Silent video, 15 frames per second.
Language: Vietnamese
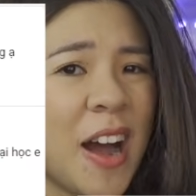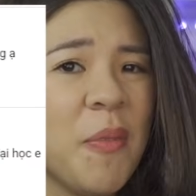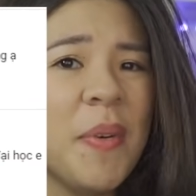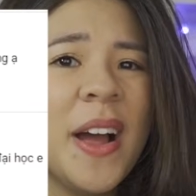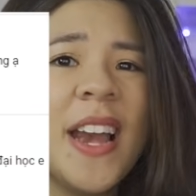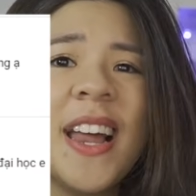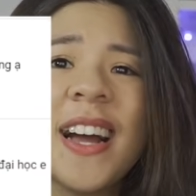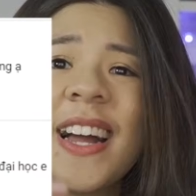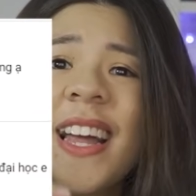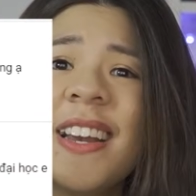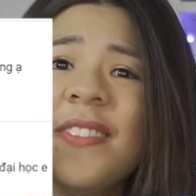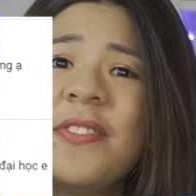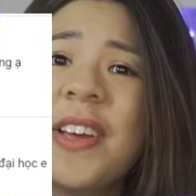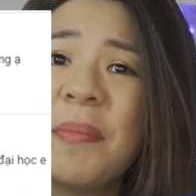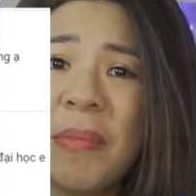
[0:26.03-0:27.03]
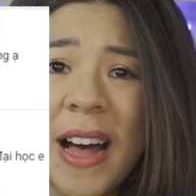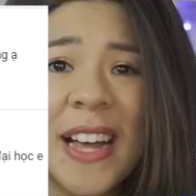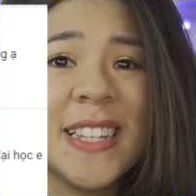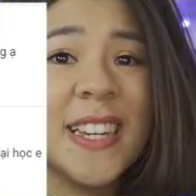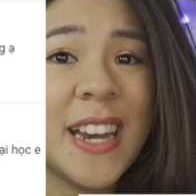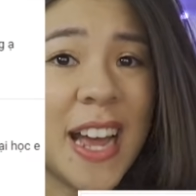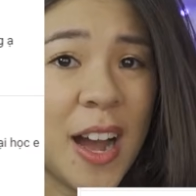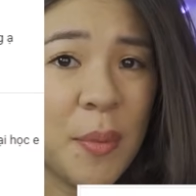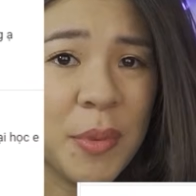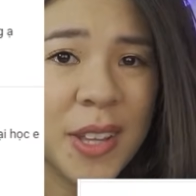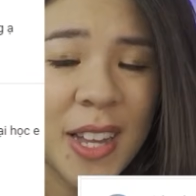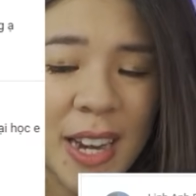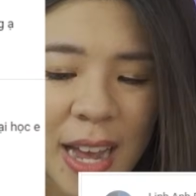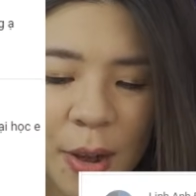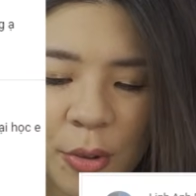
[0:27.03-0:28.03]
học Hay là cách viết bài trên đại học
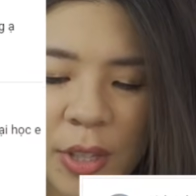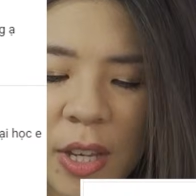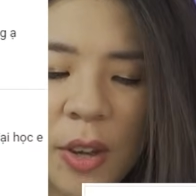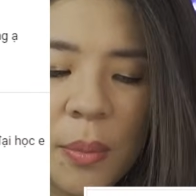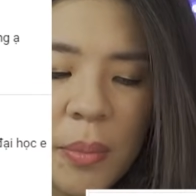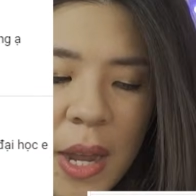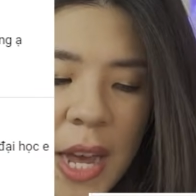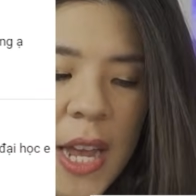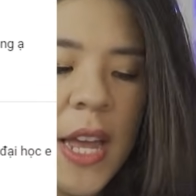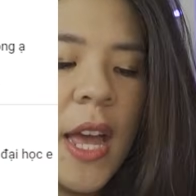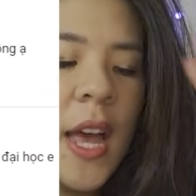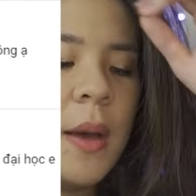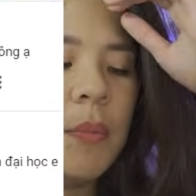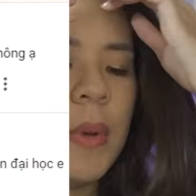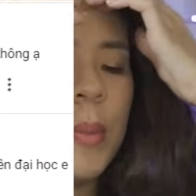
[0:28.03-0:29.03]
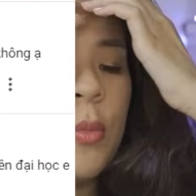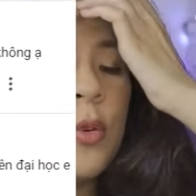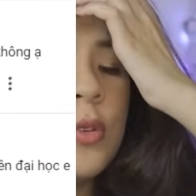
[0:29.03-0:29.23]
như thế nào Thì hôm nay mình